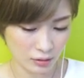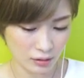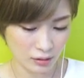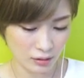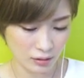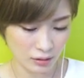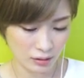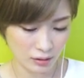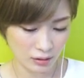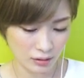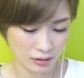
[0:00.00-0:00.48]
う
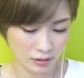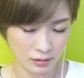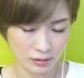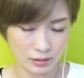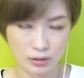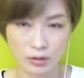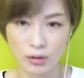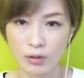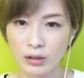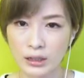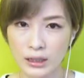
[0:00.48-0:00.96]

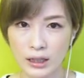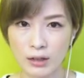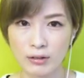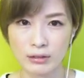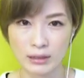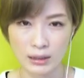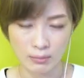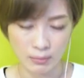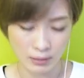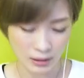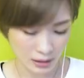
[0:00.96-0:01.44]
ストーリーで
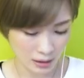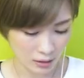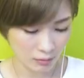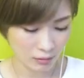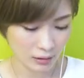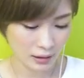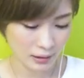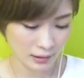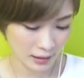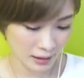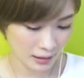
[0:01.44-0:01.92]
ございます。
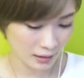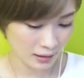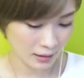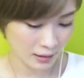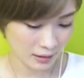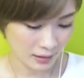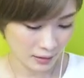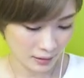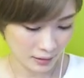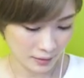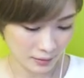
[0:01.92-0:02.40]
今日だね。